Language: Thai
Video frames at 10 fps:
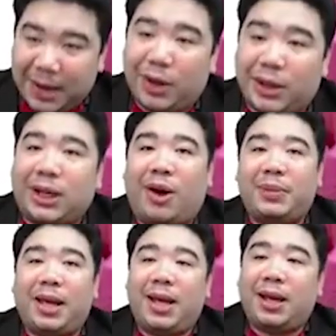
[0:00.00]
นข้อสอบ
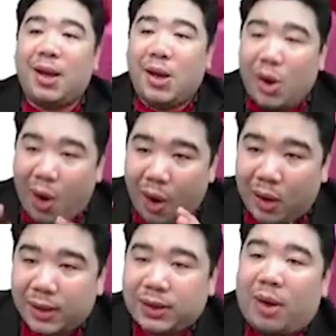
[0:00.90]
ที่ออก
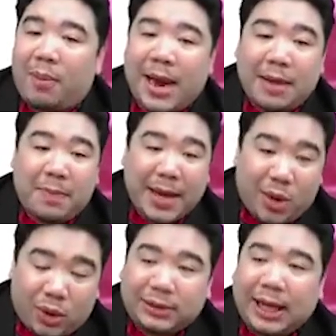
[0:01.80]
ข้อสอบมาในปี
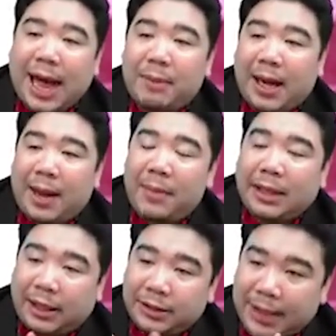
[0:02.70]
63นะครับ
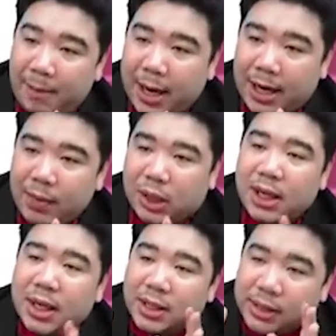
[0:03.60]
อาจารย์จำมาได้ทั้งหมด
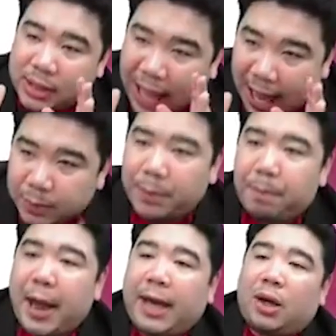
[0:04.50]

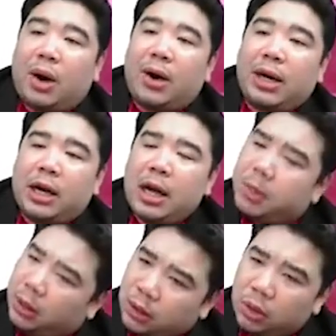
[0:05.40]
38 ข้อนะครับ
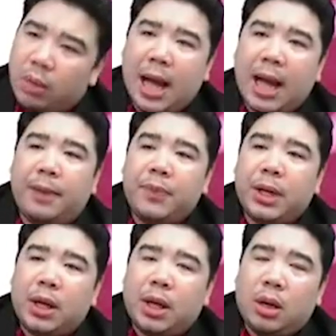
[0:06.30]
ก็ถือว่า
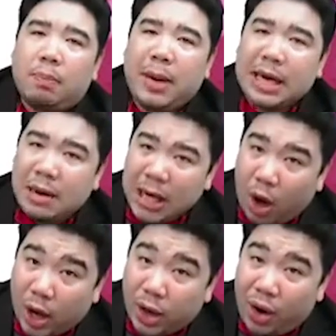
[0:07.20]
ปีนั้นมี
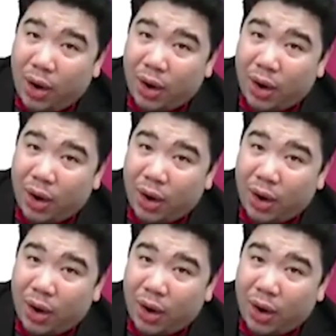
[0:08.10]
ร้อยข้อ